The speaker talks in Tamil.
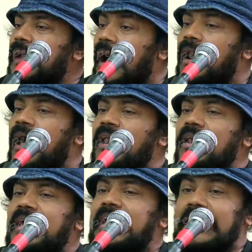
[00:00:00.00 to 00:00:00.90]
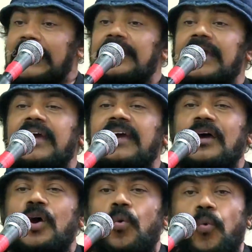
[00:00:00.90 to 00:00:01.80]
ஆனால் இங்கே
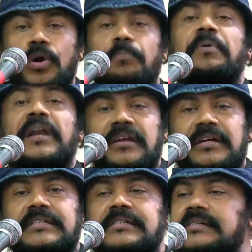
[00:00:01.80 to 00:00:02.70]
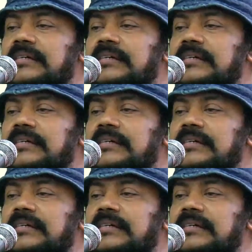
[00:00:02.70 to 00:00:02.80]
ஒரு பெண்ணுக்கு